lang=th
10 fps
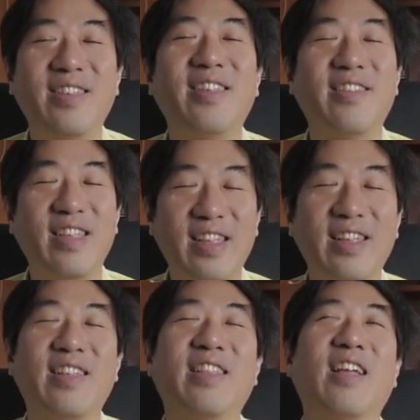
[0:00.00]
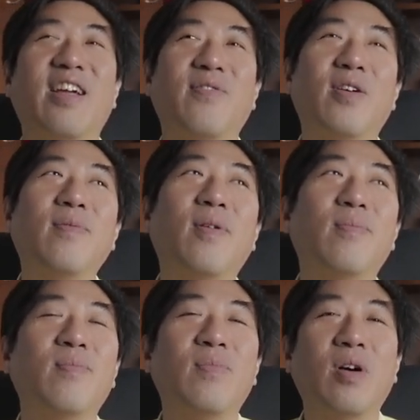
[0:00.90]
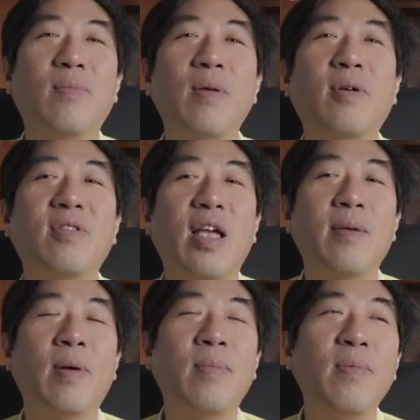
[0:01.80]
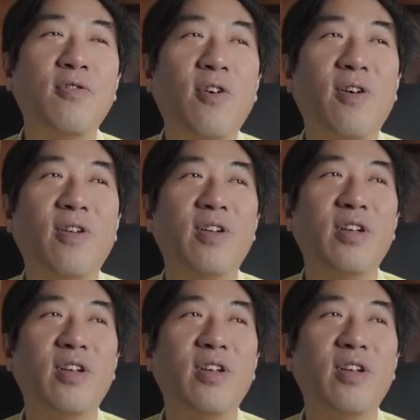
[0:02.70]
จริงๆนะครับเขาบอกเขาไม่พอใจมันไม่มีฟอง